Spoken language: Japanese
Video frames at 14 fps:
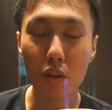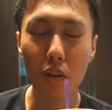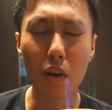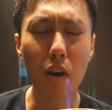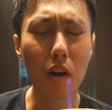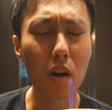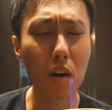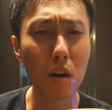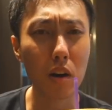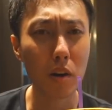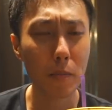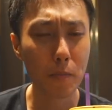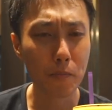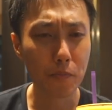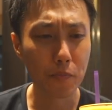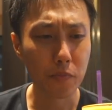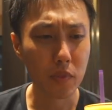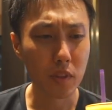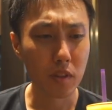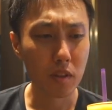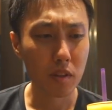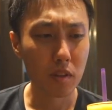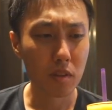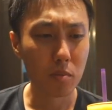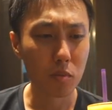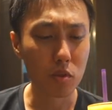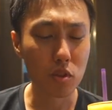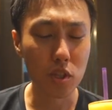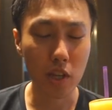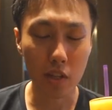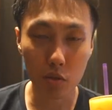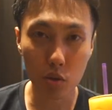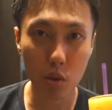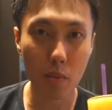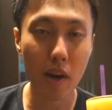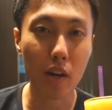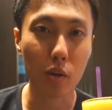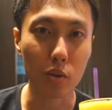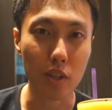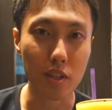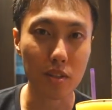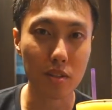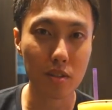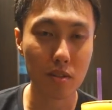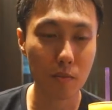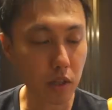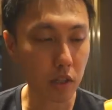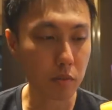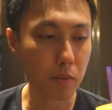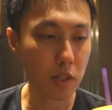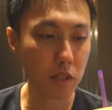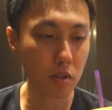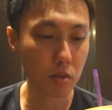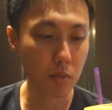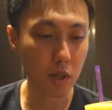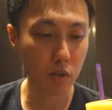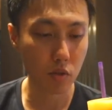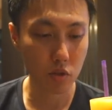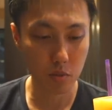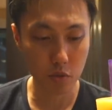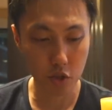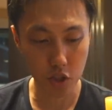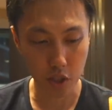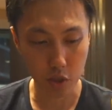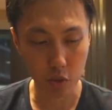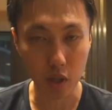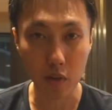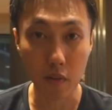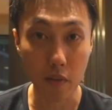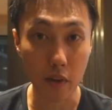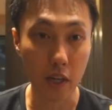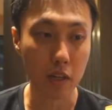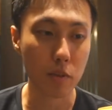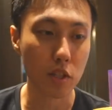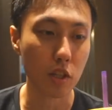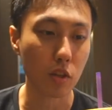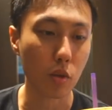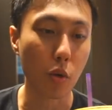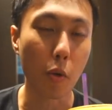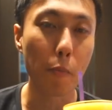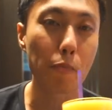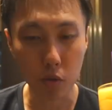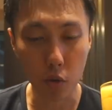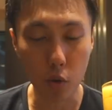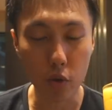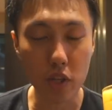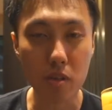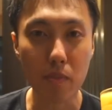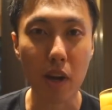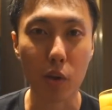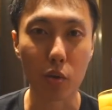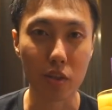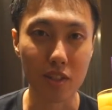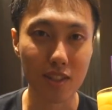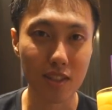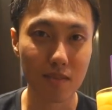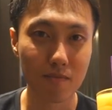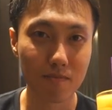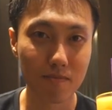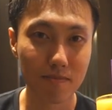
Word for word: あもうちゃんとマンゴーです100%マンゴースムージーかどうかは分かりませんけど濃いマンゴーです